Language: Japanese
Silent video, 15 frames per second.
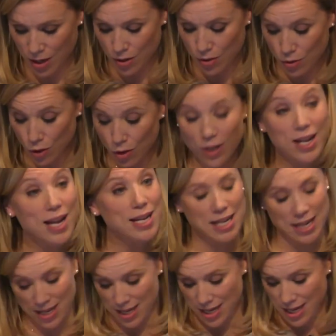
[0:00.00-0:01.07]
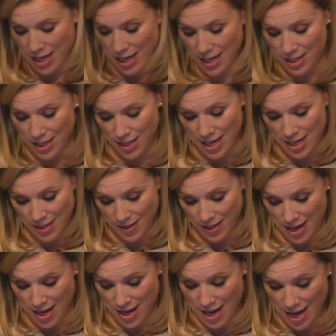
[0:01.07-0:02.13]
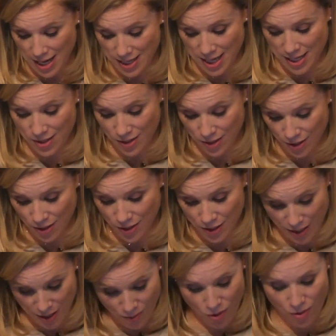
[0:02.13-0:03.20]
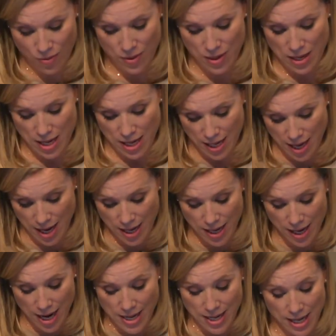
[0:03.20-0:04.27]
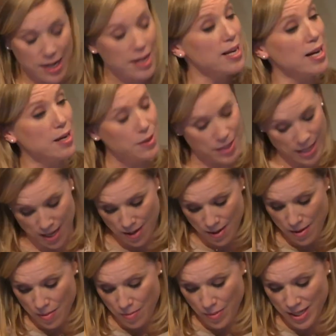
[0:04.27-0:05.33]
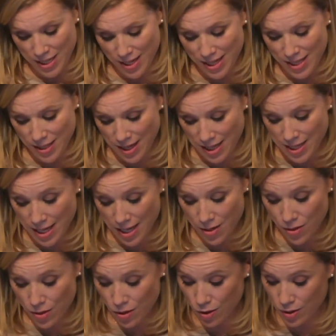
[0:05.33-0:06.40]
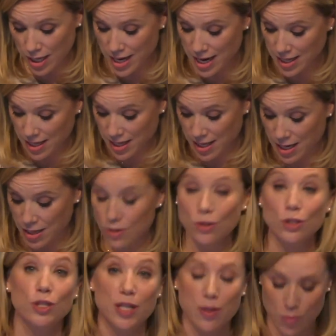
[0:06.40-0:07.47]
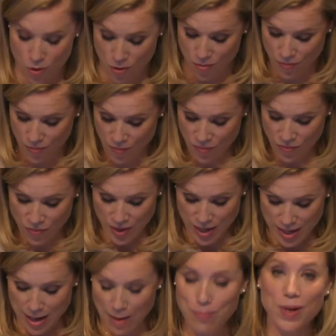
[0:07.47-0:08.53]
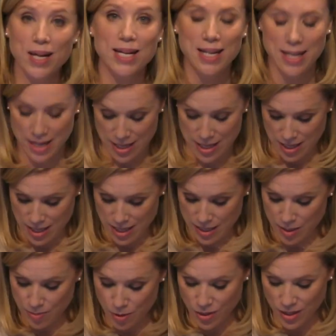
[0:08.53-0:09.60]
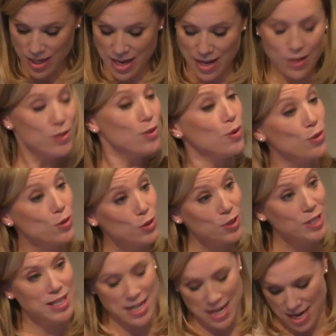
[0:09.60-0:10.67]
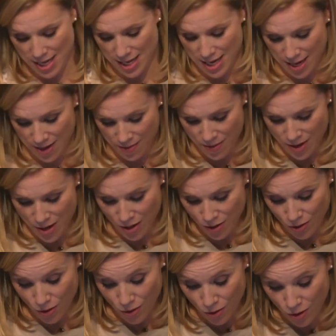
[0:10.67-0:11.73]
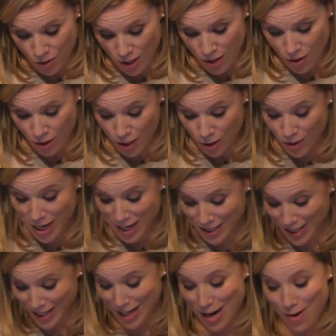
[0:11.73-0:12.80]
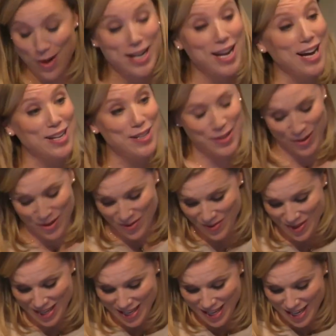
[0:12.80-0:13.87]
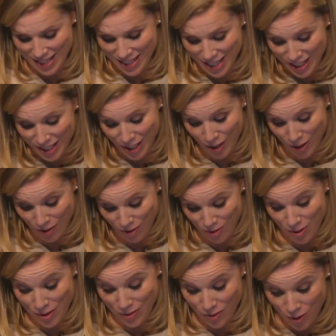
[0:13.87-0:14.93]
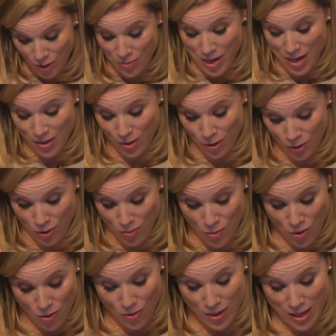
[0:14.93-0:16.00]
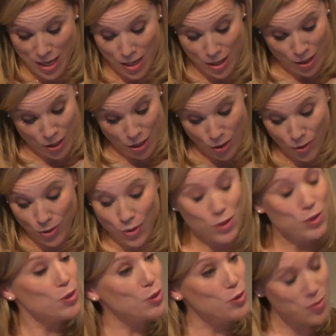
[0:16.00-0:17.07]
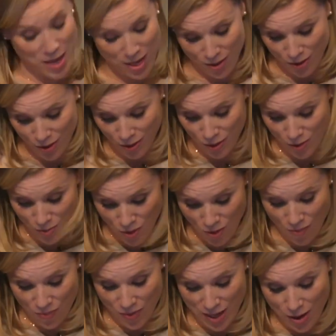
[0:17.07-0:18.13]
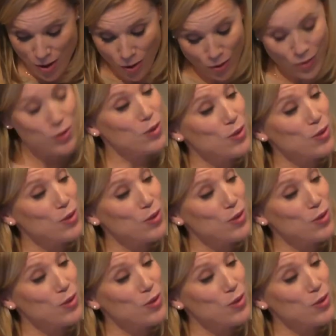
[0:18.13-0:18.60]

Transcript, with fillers: どんなにインターネットが発達しても、海外に行かなくてビジネスができるようになったとしても、やっぱり自分でその国に行って、その国の人たちに会わないと、知識を含めることも、仕事を進めることも、本当